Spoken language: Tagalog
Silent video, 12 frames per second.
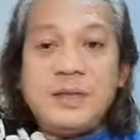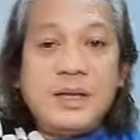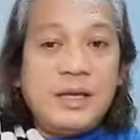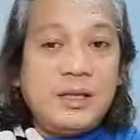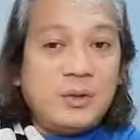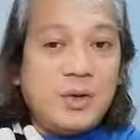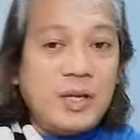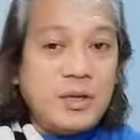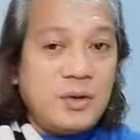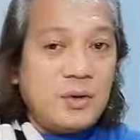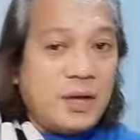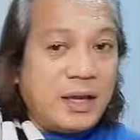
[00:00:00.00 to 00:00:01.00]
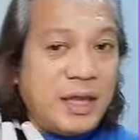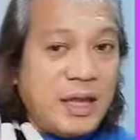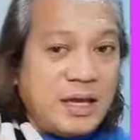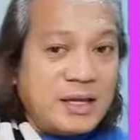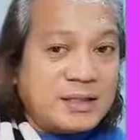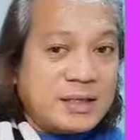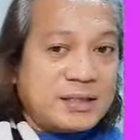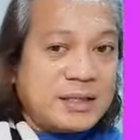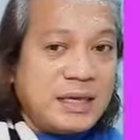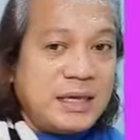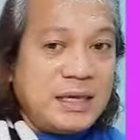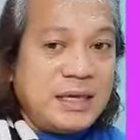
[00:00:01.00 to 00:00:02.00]
ganito ninyo, ayan, sa
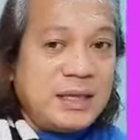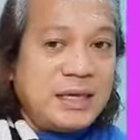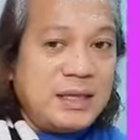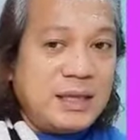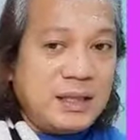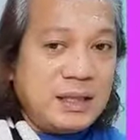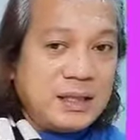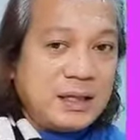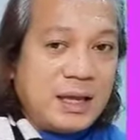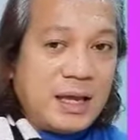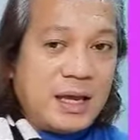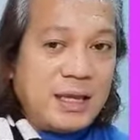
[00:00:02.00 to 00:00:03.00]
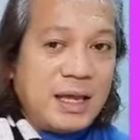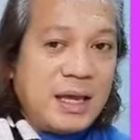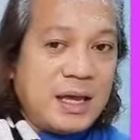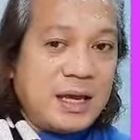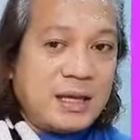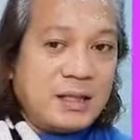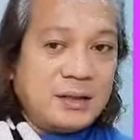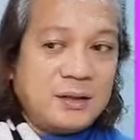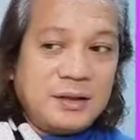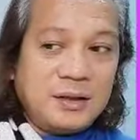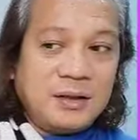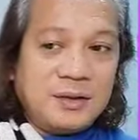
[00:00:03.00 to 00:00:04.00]
skin. Ayan.
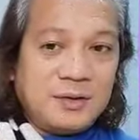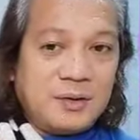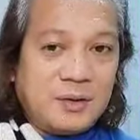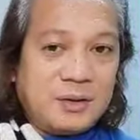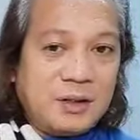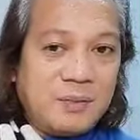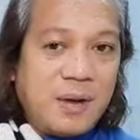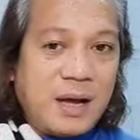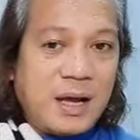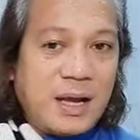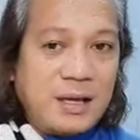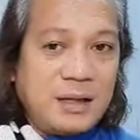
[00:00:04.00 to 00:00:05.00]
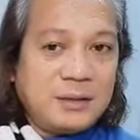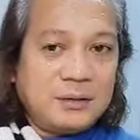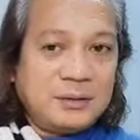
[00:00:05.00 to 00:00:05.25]
O, diba?